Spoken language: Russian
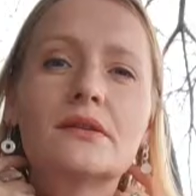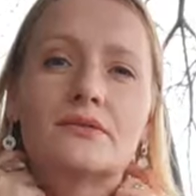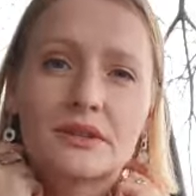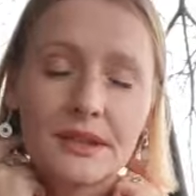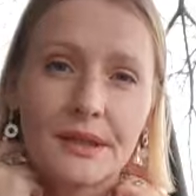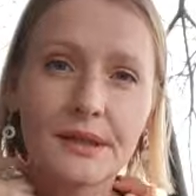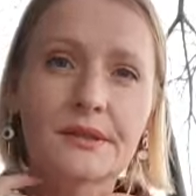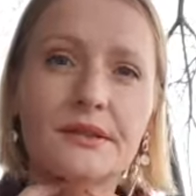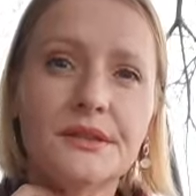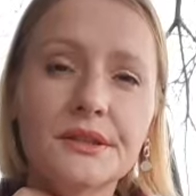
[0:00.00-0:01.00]
В идеале
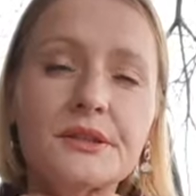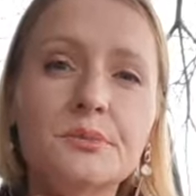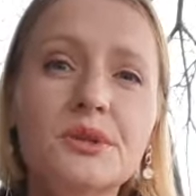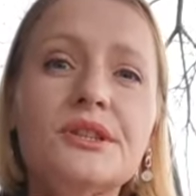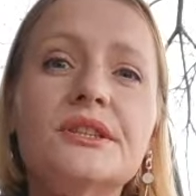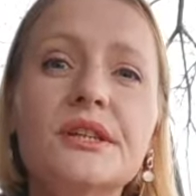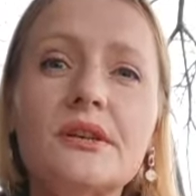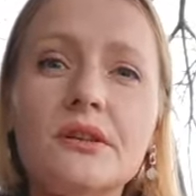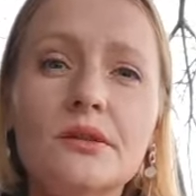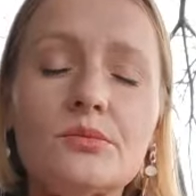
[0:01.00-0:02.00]
это делать перед
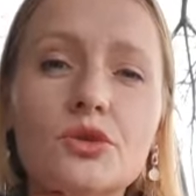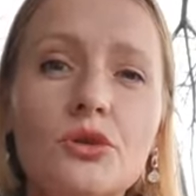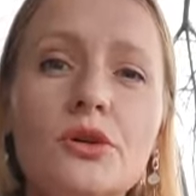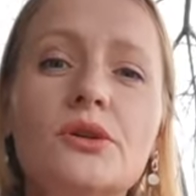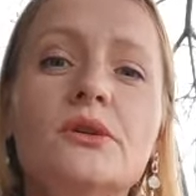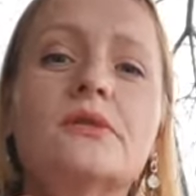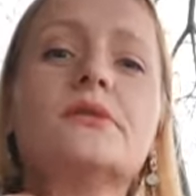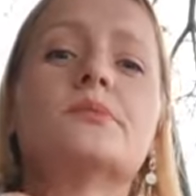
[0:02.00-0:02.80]
зеркалом до